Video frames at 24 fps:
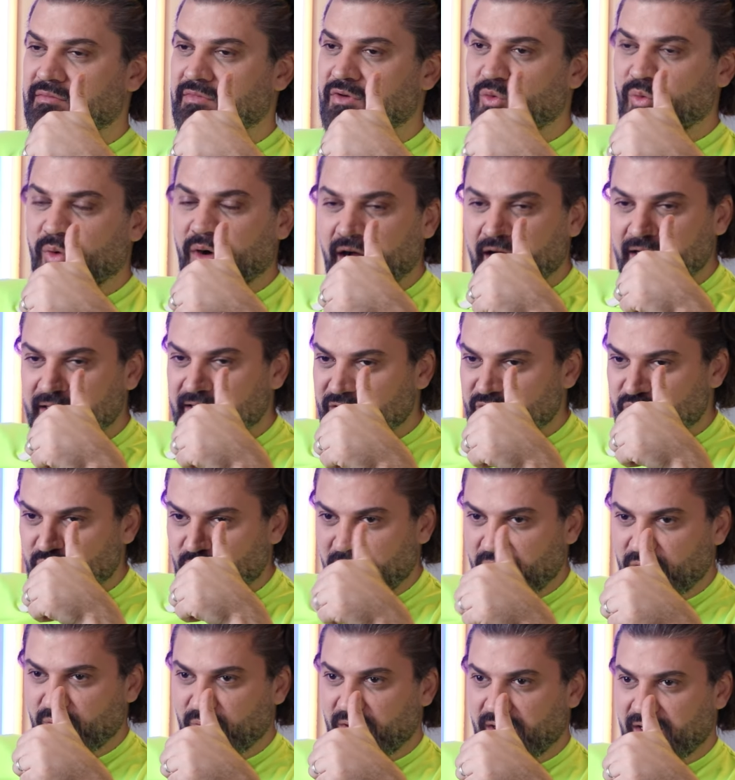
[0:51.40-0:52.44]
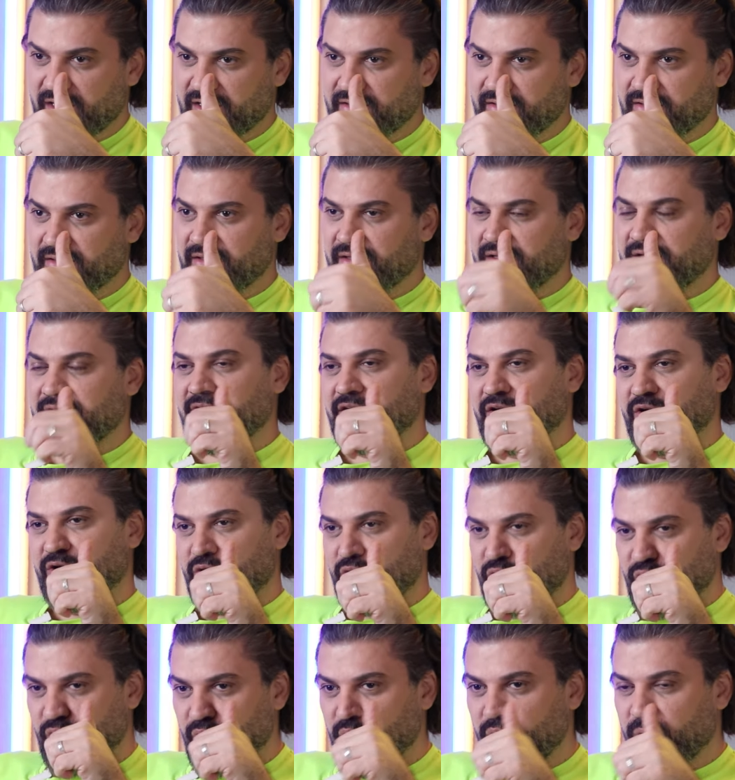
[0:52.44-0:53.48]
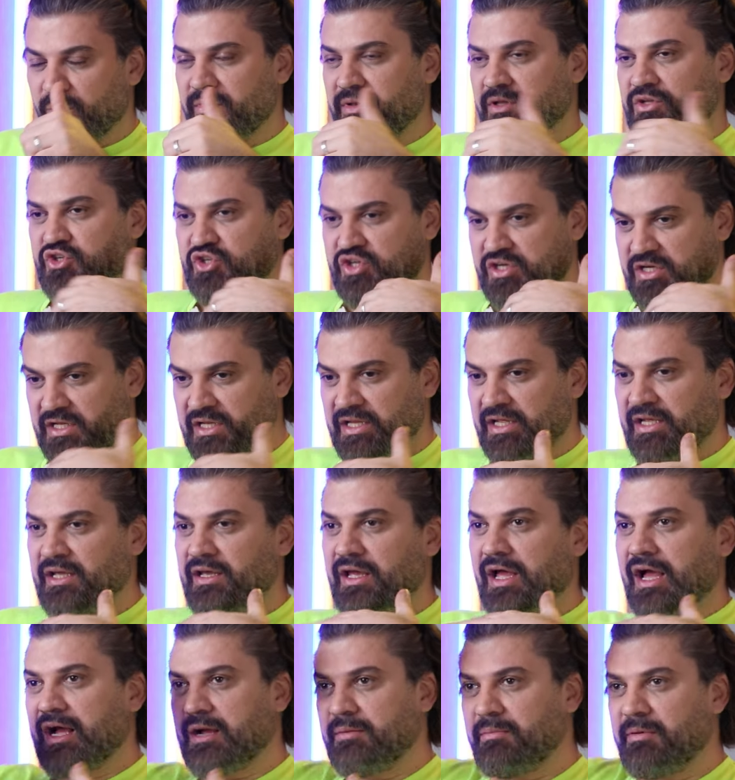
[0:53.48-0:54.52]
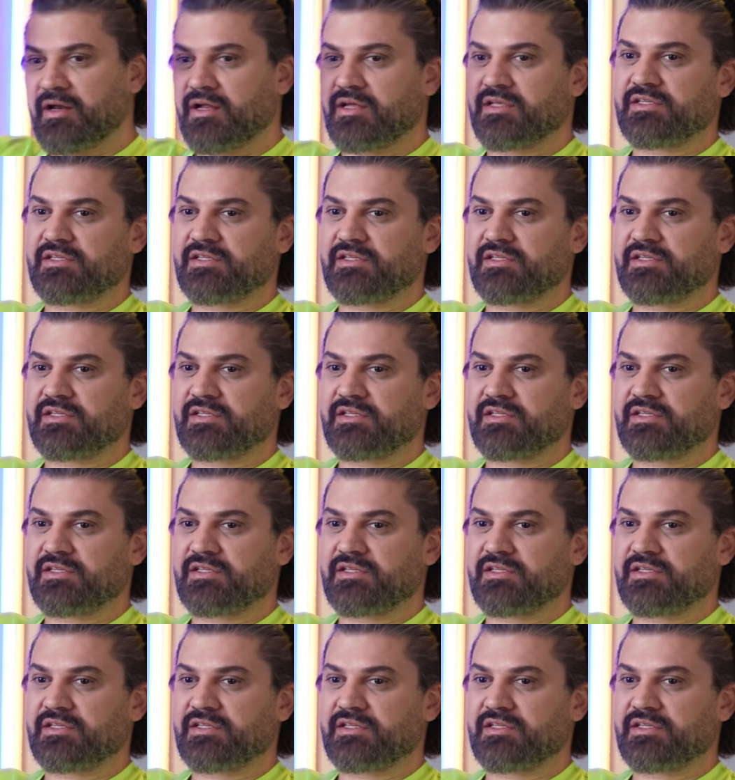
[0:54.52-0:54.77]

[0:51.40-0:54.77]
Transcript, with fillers: هو هذا سؤال واحد انه هو من جيلي اكبر